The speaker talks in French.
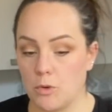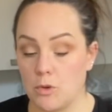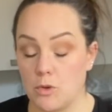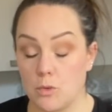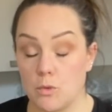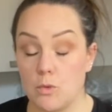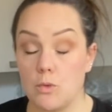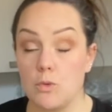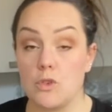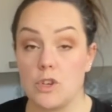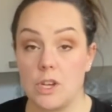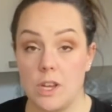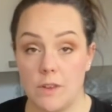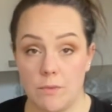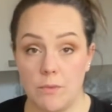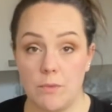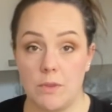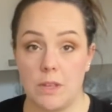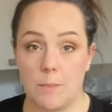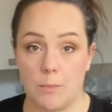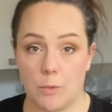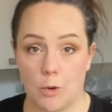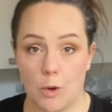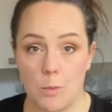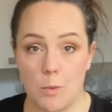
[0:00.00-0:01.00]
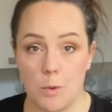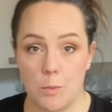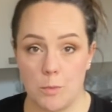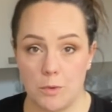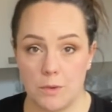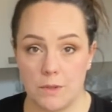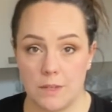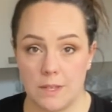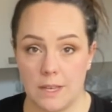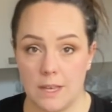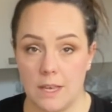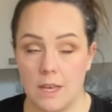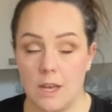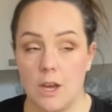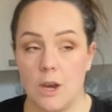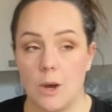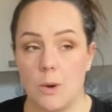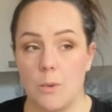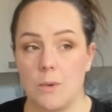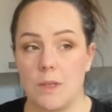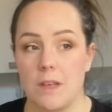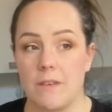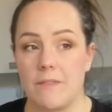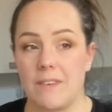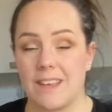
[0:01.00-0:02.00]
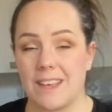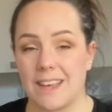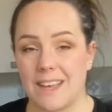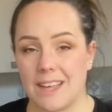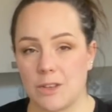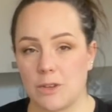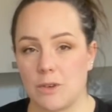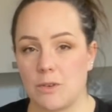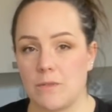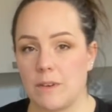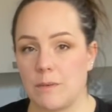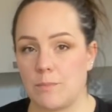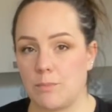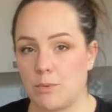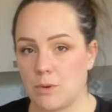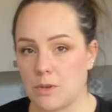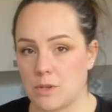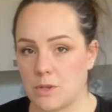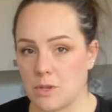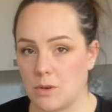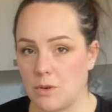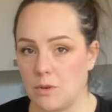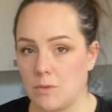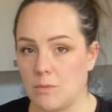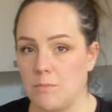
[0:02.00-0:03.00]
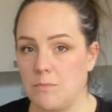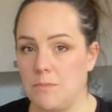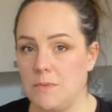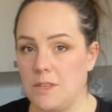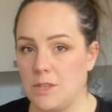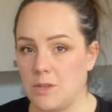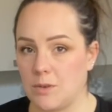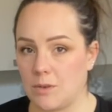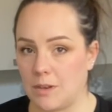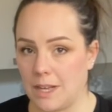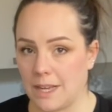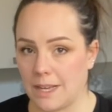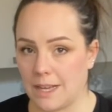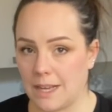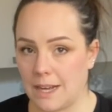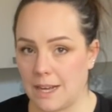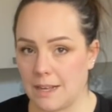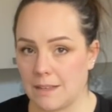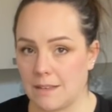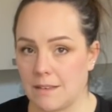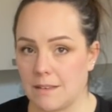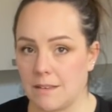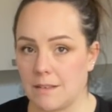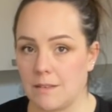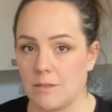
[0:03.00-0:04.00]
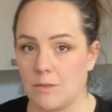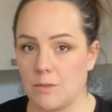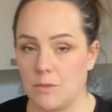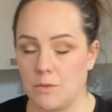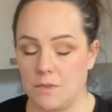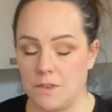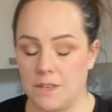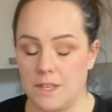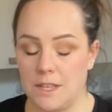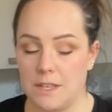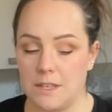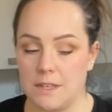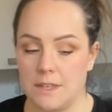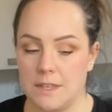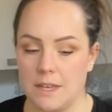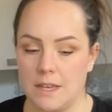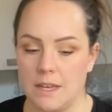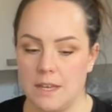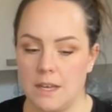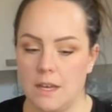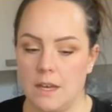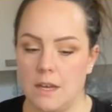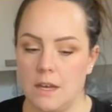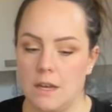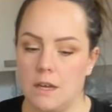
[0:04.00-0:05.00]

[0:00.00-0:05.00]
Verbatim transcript: Du coup, j'ai vu des promos beauté où il y avait 80% mis sur la carte de fidélité.